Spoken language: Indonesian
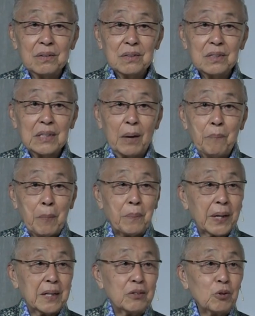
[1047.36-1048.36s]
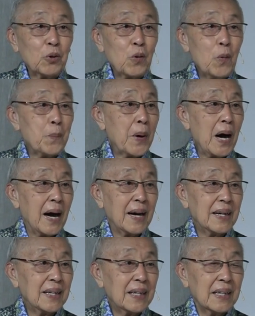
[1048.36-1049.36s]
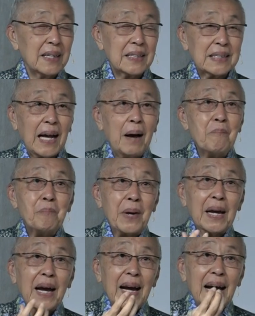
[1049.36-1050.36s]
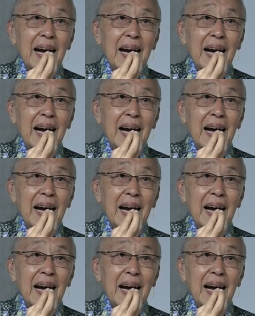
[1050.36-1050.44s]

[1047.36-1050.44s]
Sampai begitu rupa. Sampai